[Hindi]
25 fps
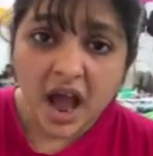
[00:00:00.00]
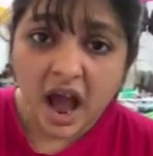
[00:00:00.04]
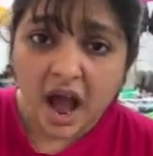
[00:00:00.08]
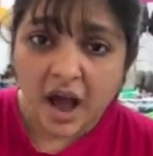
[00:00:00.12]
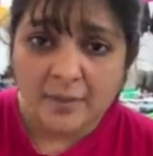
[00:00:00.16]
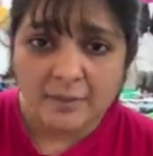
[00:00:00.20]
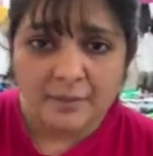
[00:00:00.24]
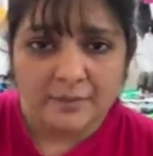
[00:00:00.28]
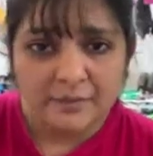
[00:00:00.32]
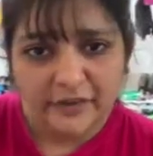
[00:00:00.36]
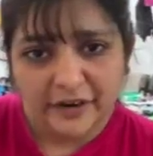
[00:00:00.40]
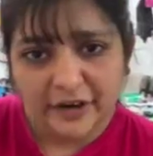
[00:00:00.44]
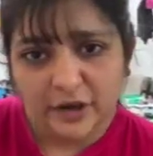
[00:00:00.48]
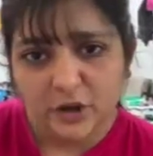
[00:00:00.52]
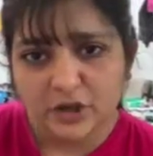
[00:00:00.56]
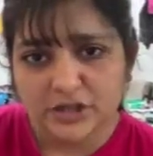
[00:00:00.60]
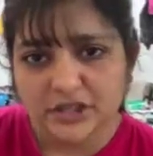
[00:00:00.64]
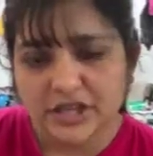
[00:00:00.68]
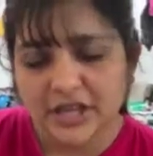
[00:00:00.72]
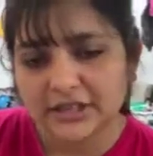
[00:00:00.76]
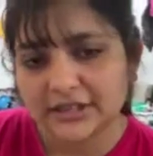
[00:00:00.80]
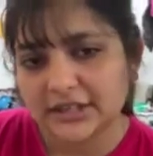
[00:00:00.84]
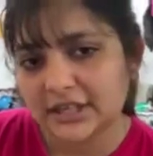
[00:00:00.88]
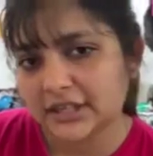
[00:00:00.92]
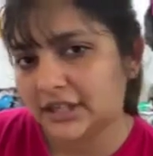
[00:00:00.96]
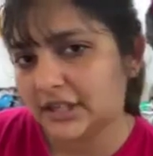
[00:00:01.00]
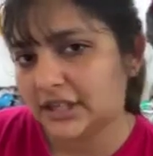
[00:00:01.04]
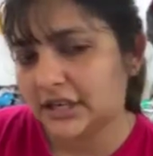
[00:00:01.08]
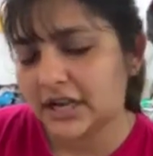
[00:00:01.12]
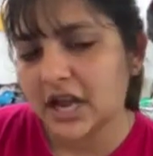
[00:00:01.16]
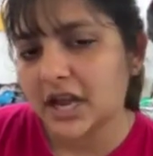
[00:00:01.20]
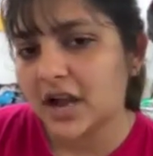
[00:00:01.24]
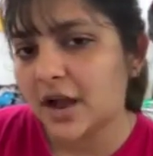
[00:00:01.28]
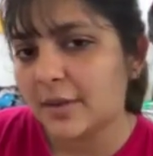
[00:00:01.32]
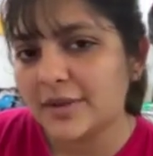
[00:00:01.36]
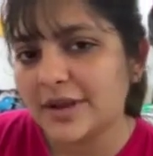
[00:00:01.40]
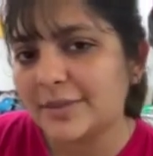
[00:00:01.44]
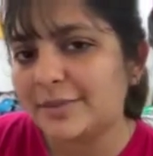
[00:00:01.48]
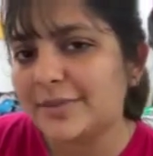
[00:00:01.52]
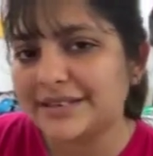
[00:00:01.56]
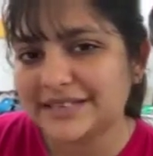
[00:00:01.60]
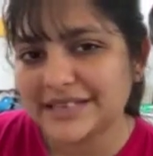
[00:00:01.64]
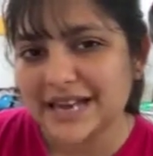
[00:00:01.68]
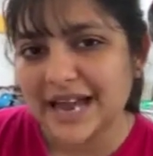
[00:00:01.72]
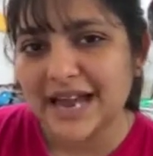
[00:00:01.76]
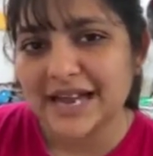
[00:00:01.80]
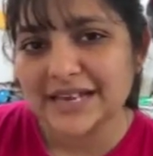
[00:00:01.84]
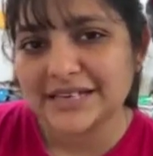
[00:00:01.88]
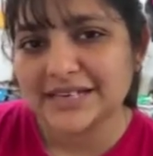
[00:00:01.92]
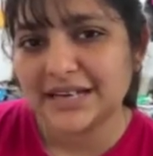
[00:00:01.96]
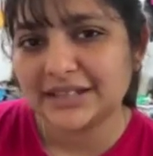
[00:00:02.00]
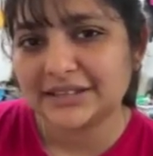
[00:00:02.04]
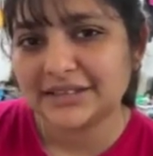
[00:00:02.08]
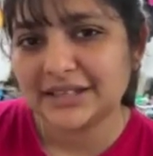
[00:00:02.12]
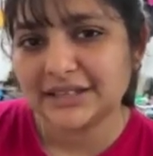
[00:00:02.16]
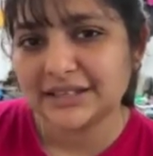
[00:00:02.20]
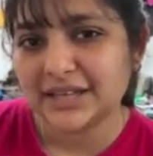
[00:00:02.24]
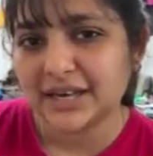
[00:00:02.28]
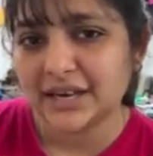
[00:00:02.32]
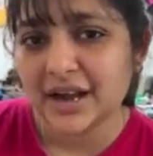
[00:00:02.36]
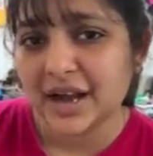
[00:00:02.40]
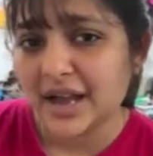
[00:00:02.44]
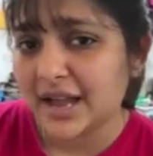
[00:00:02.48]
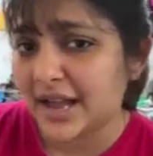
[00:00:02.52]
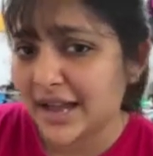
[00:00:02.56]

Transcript: हम वीडियोस देखते थे ना हमें बचाया जाता था